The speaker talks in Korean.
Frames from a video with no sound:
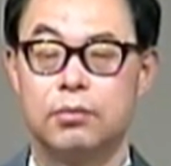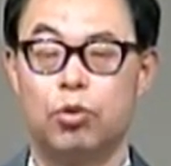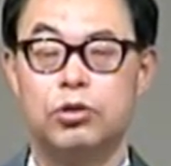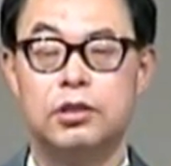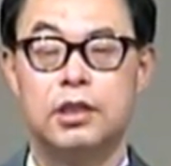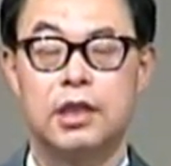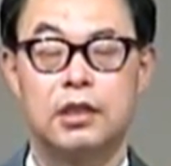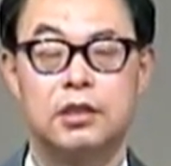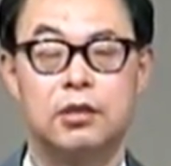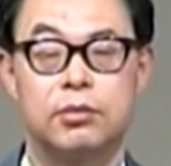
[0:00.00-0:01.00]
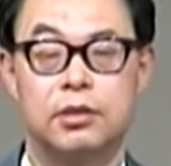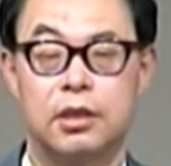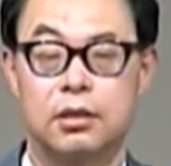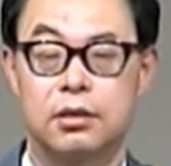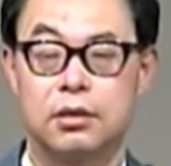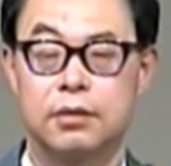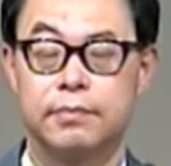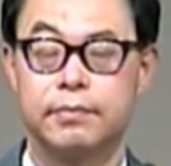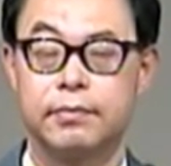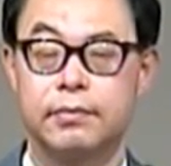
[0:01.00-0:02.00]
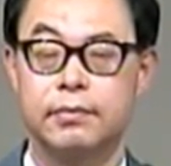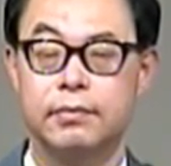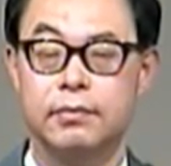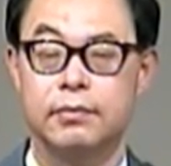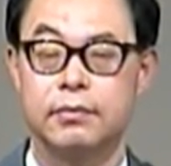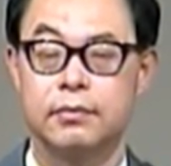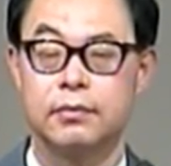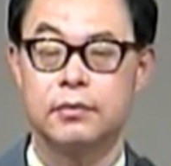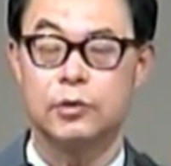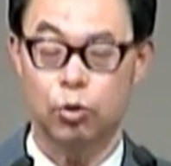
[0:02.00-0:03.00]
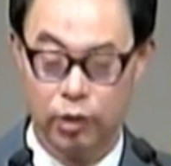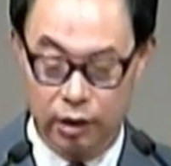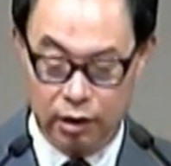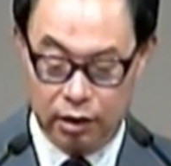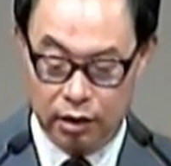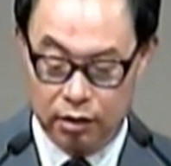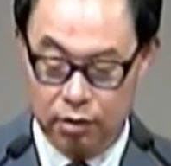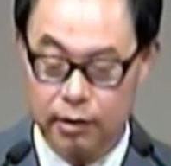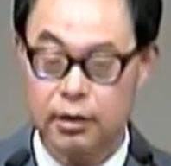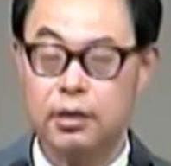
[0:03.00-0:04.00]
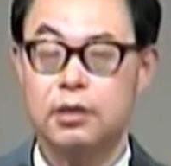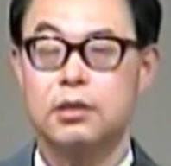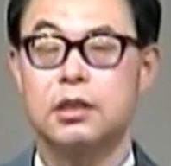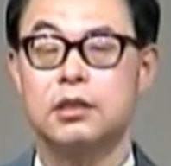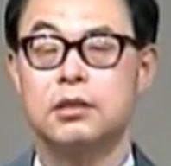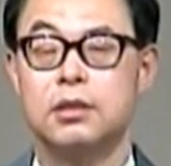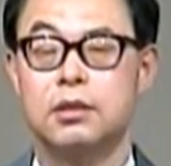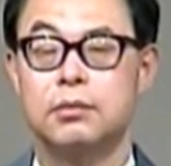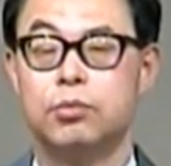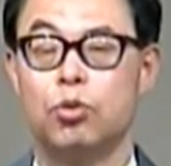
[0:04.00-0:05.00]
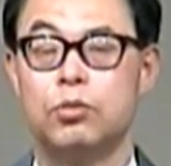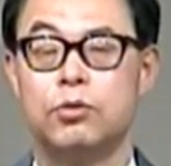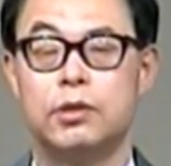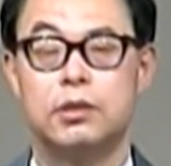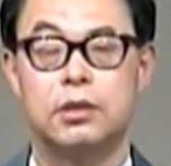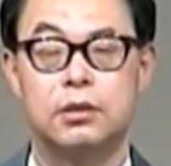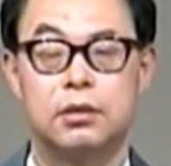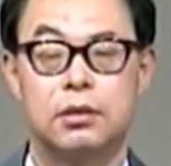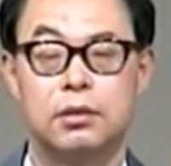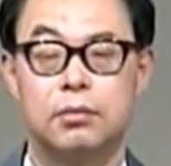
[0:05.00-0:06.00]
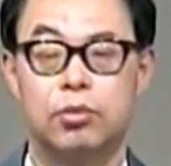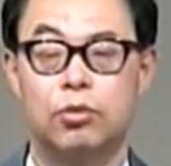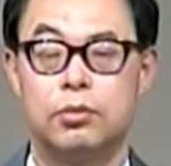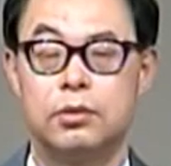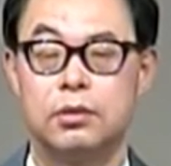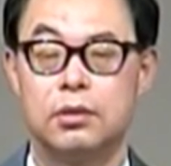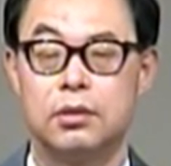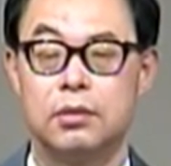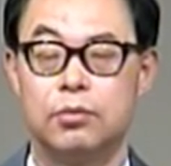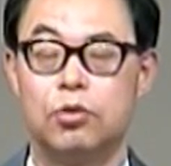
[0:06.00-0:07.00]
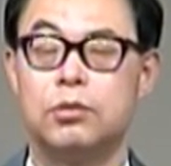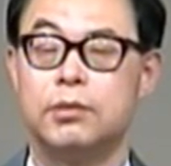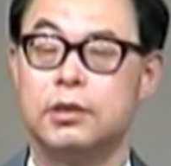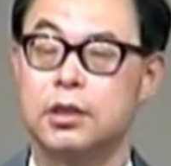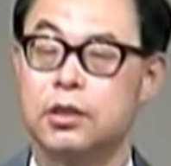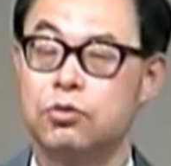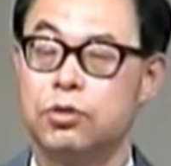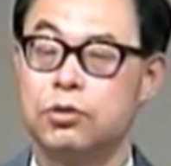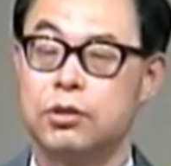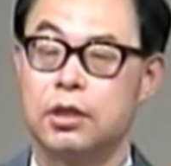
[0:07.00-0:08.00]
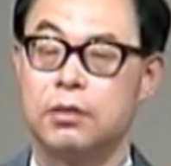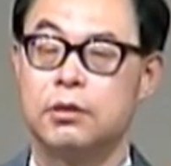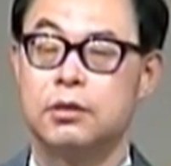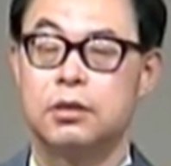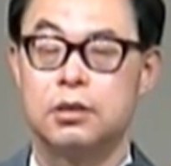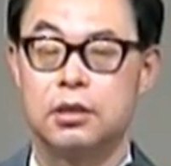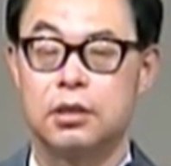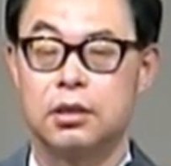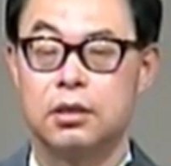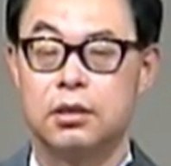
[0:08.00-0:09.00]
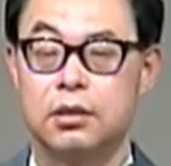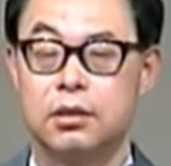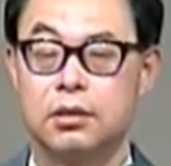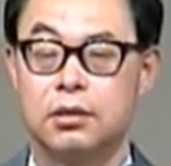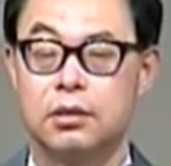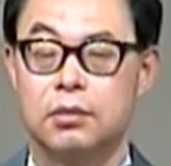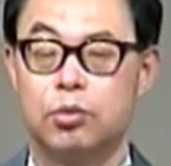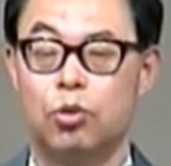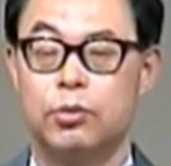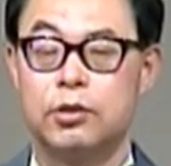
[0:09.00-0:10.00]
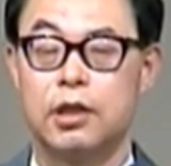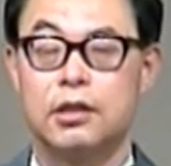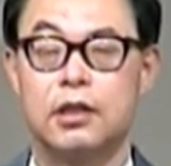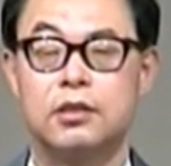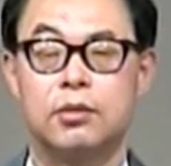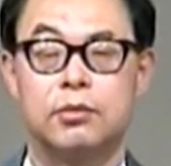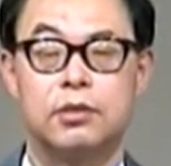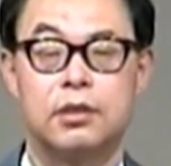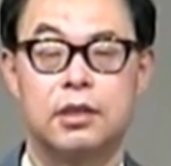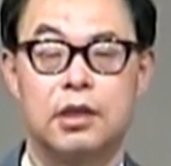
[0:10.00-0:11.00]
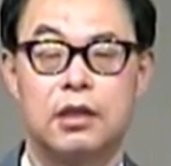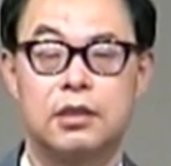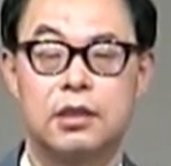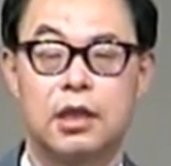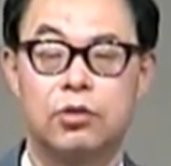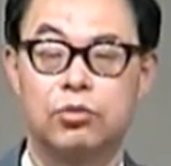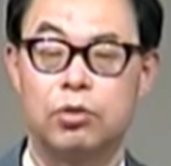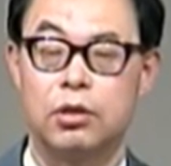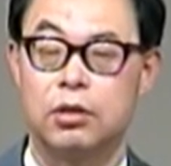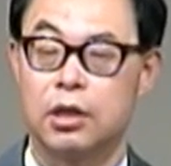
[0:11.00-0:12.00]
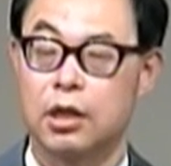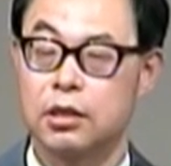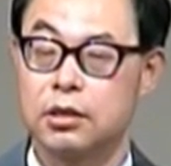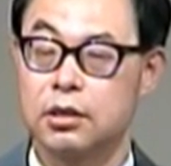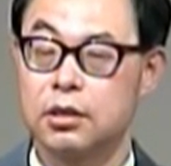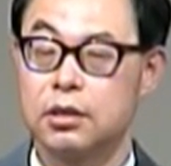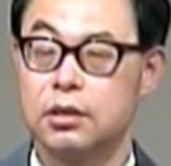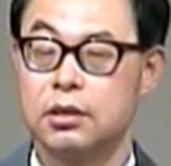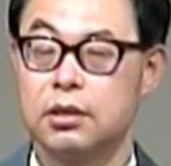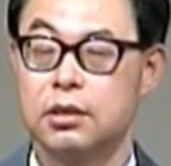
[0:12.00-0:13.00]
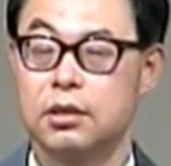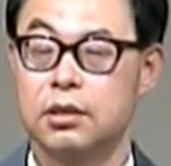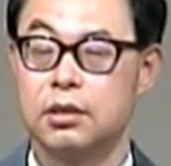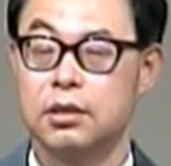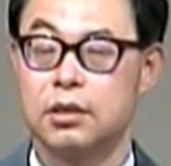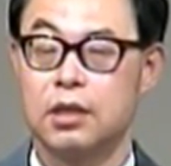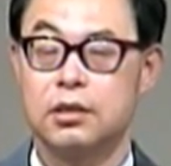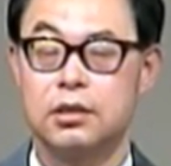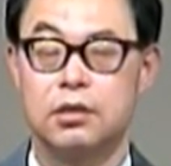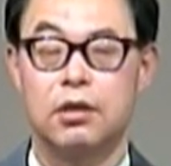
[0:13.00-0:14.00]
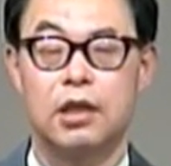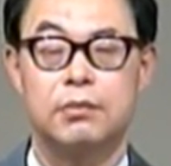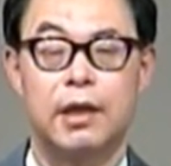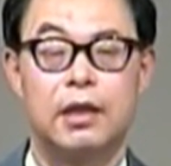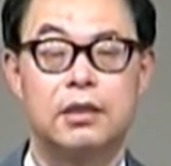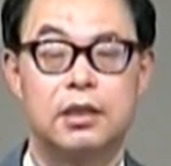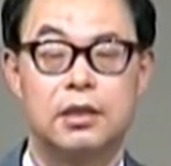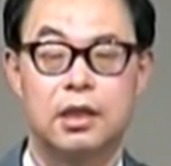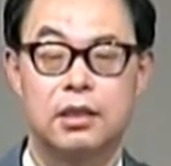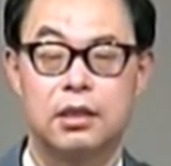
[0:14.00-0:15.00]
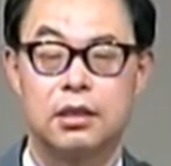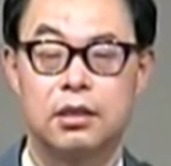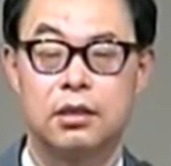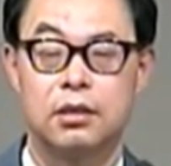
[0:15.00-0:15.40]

본질에 자신이 없으니까 그렇죠. 교회가 정말 세상에 대해서 자신 있다 그러면 복음을 외쳐야죠. 복음은 모든 믿는 자에게 구원을 주신 하나님의 능력이니까. 복음을 전할 자신이 없으니까 작은 차 타기 운동 이런 건안 하지. 타지 그런 거 하지 말란 얘기가 아니라